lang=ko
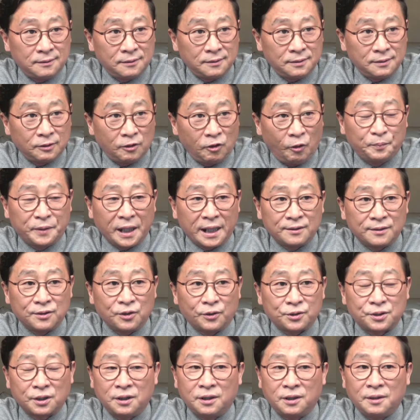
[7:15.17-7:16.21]
없다는
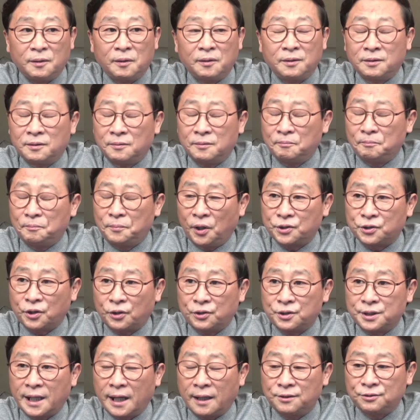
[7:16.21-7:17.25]
것을
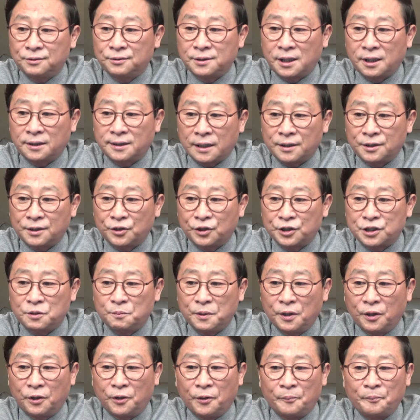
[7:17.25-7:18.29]
뼈저리게 느꼈다는
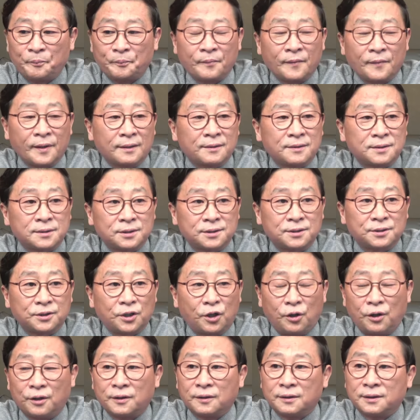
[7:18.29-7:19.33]
것이며
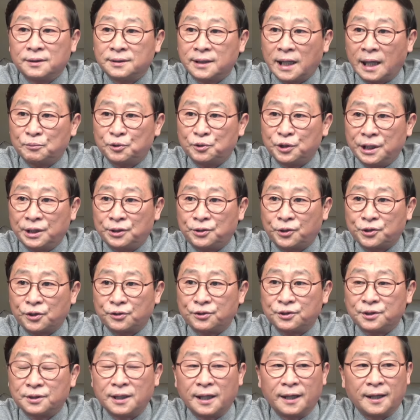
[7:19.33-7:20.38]
스스로 내분이
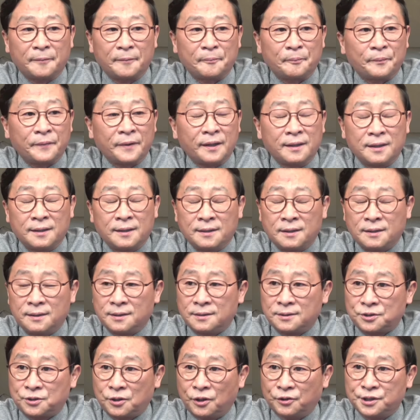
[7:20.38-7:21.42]
터졌는데
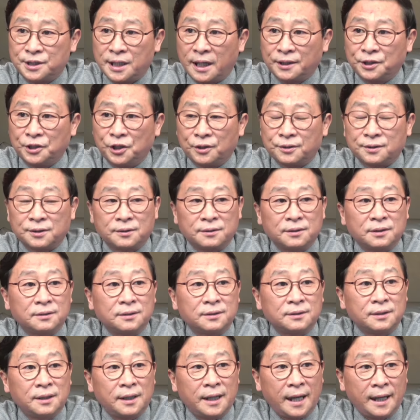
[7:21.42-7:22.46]
전작년
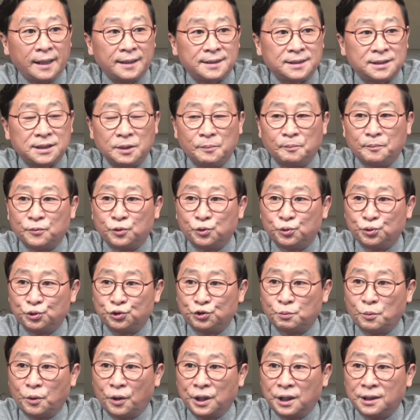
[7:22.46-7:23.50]
핵심
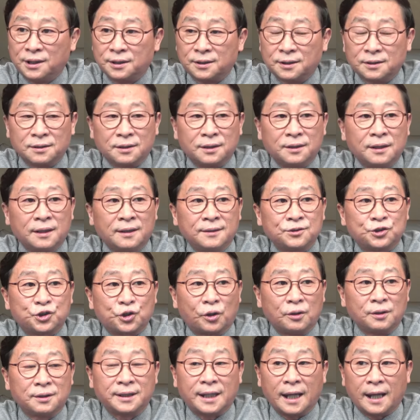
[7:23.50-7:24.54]
우두머리들은
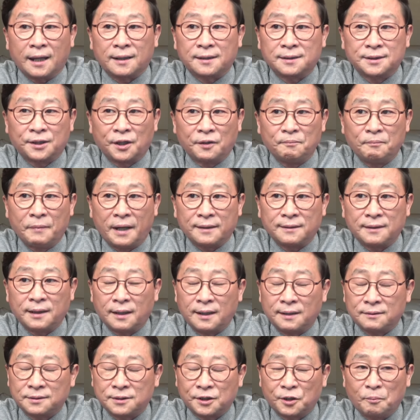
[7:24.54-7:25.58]
절대 그런 말,
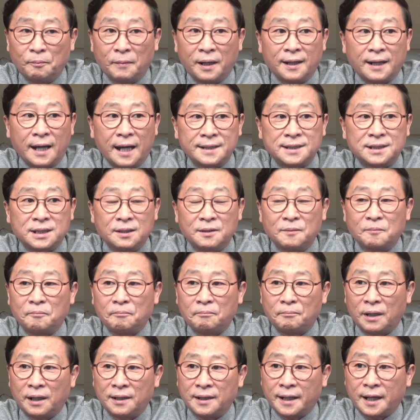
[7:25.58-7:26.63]
그런 말 하지
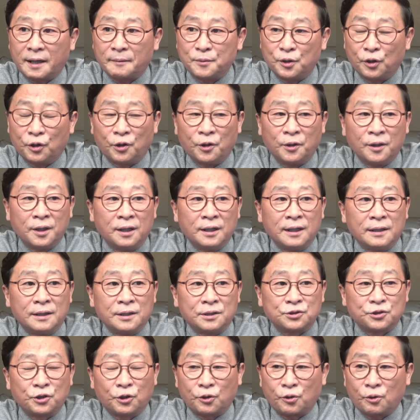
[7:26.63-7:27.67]
말라라며
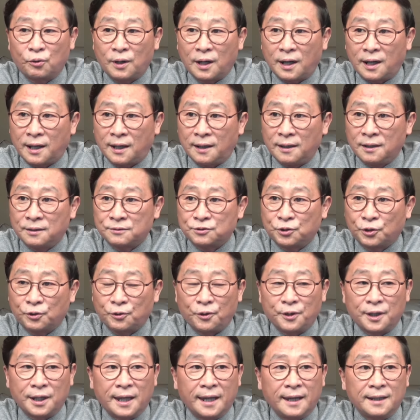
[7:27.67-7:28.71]
서로가
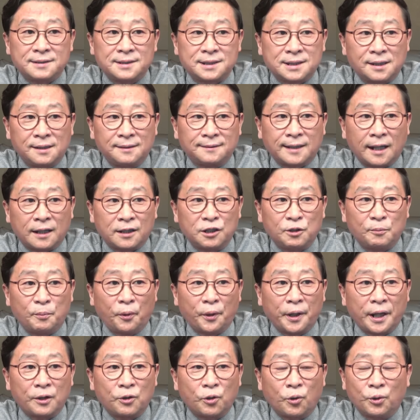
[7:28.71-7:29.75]
서로에게 질타를
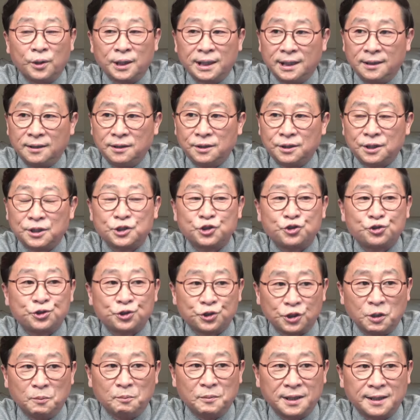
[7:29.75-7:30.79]
보내고 있는
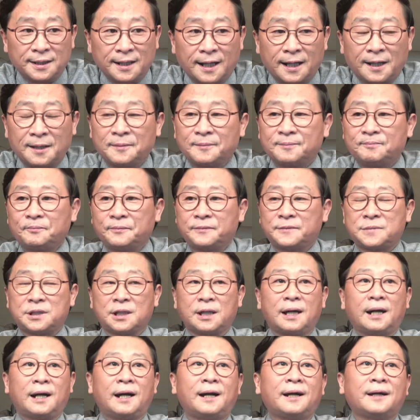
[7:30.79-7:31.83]
중입니다.
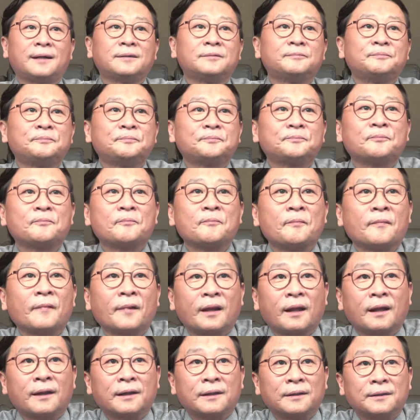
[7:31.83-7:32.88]
자,
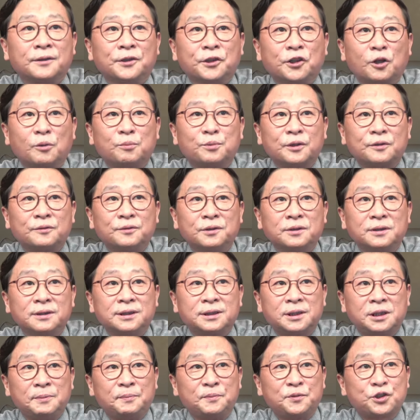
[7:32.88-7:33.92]
여러분,
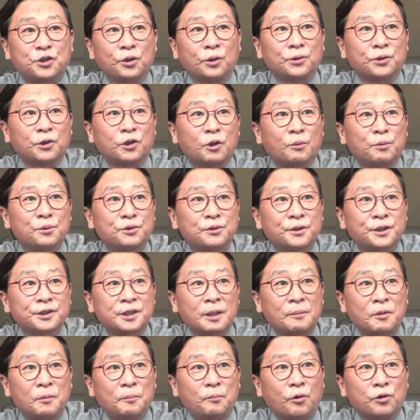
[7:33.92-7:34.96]
직접 여러분들께서
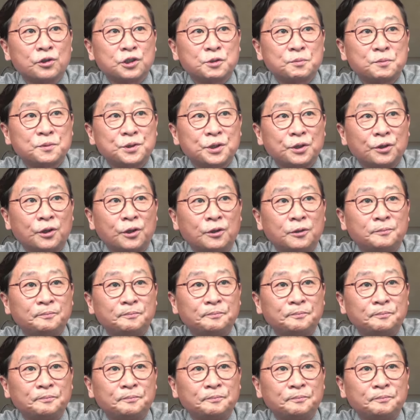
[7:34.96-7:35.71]
한번 보십시오.